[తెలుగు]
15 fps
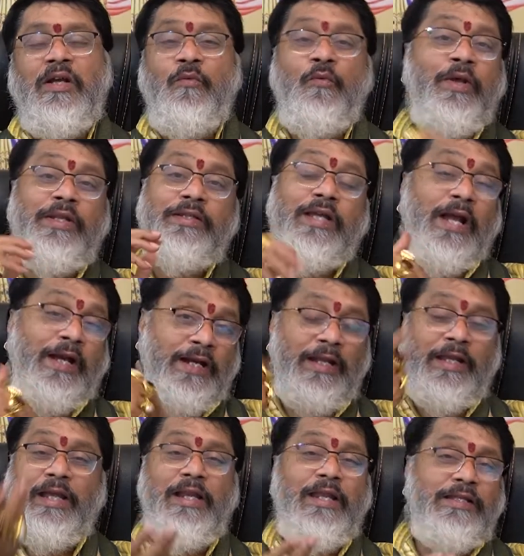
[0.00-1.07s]
వేరే
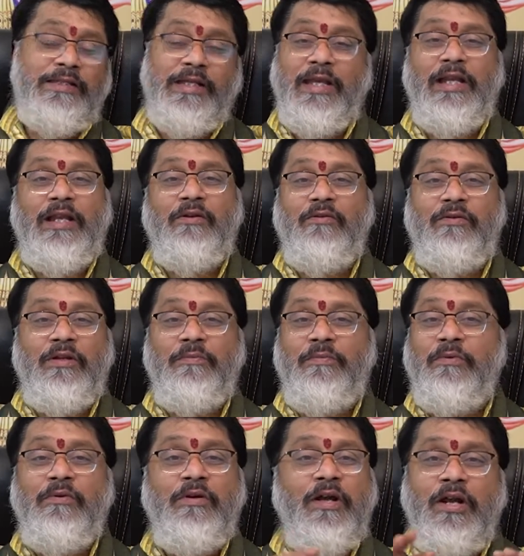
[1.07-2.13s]
అక్కడికి వెళ్ళి
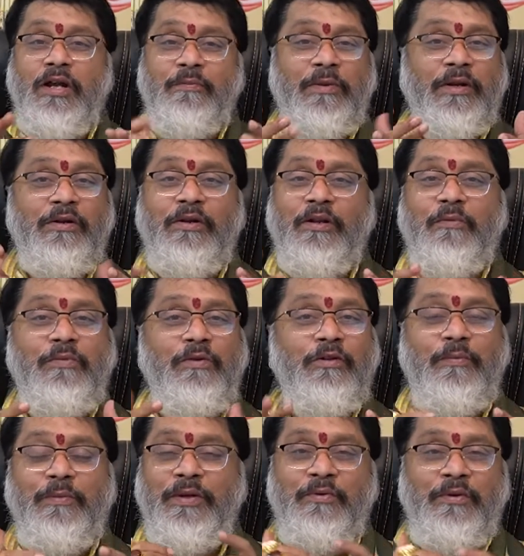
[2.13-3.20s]
చేయాలనుకున్నప్పుడు మనకు
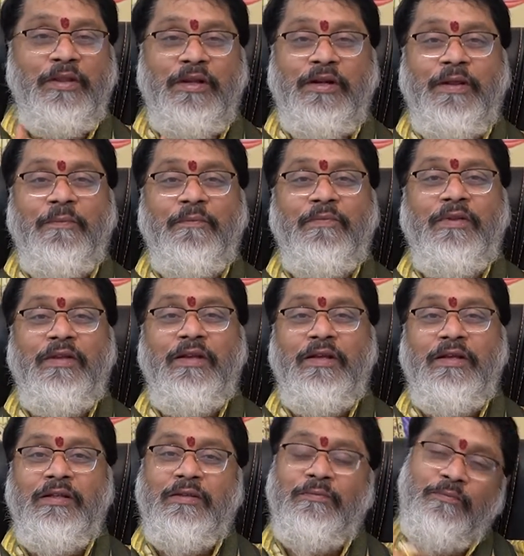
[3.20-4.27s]
డబ్బులతో పని ఉండదు అక్కడ
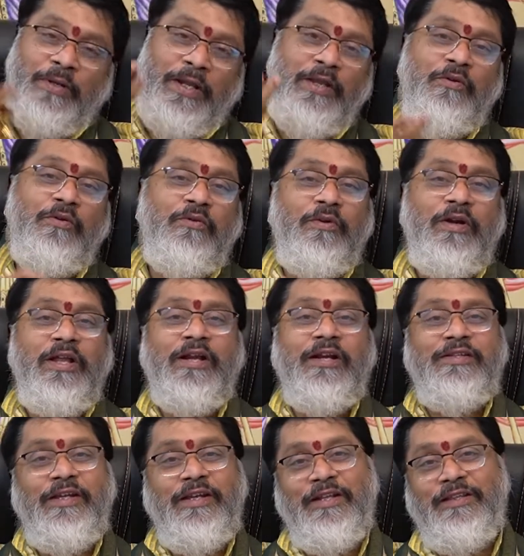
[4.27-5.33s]
బ్రెయిన్ ఉన్నవాడే
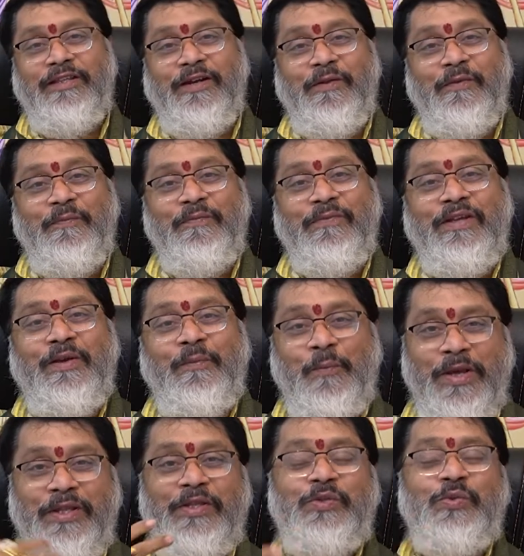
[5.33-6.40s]
అక్కడ చేయగలుగుతాడు
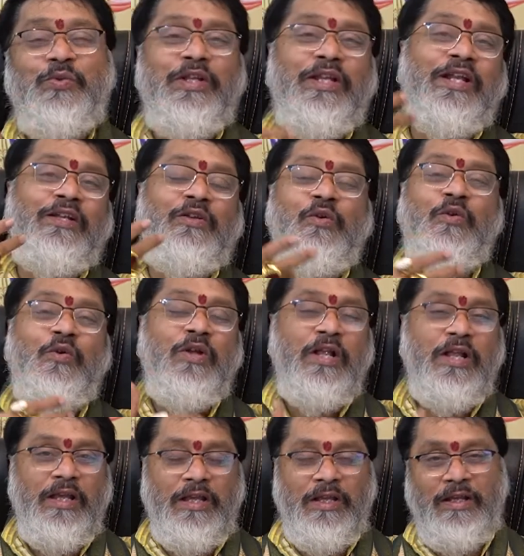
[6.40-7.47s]
మేధస్సు ఉంటే దాంట్లో
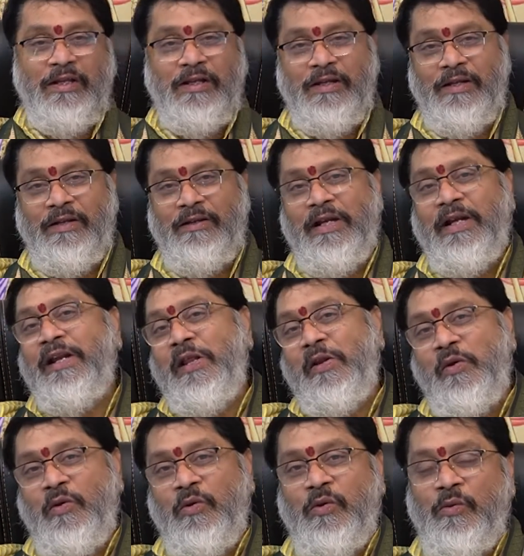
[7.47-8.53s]

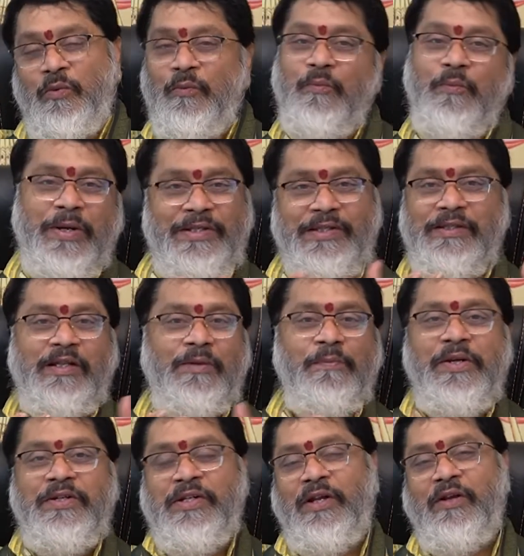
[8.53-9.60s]
లండన్లో మెడిసిన్
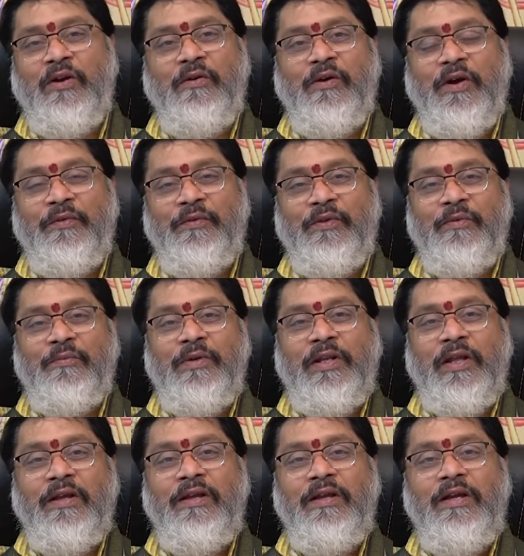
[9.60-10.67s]
కంప్లీట్ చేయడానికి అవకాశం
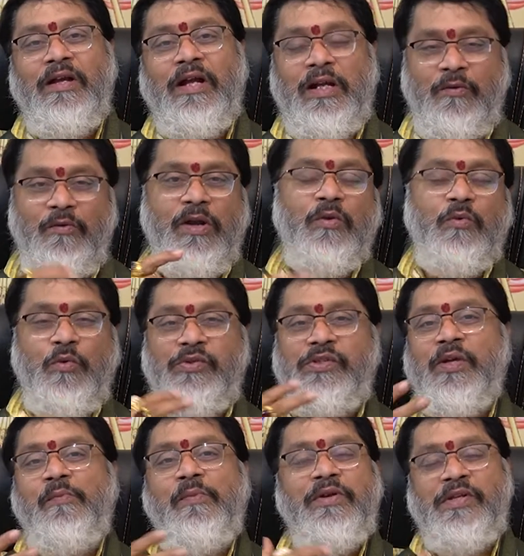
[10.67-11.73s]
ఉంటుందన్నమాట అంటే వాళ్ళు కోర్స్
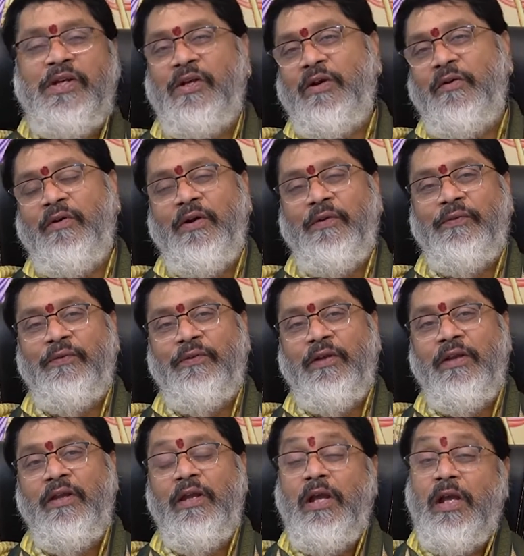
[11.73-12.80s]
కంప్లీట్ చేయడానికి అవకాశం
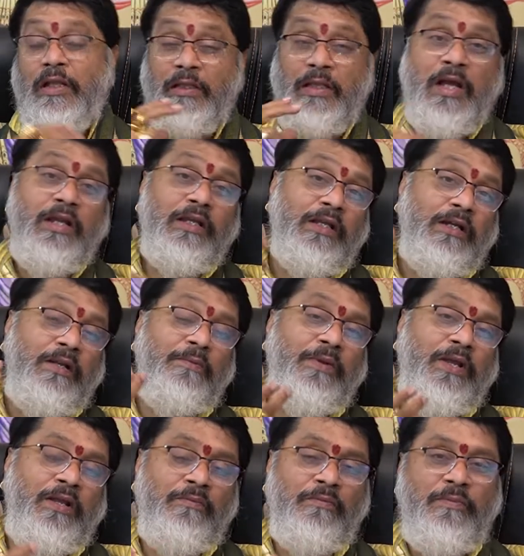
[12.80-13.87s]
ఉంటుంది దానికంటే
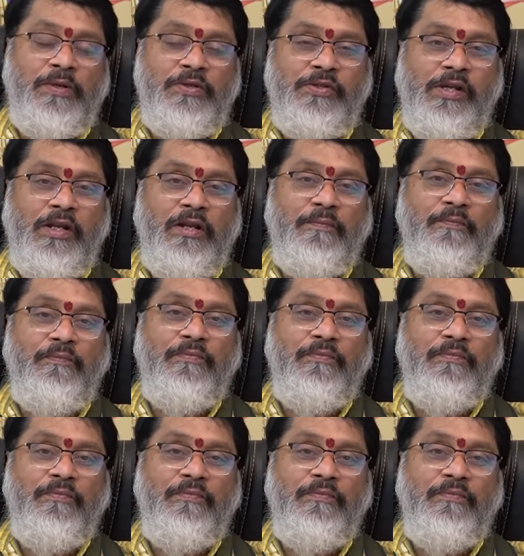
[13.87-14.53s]
బ్రెయిన్ పనిచేయాలి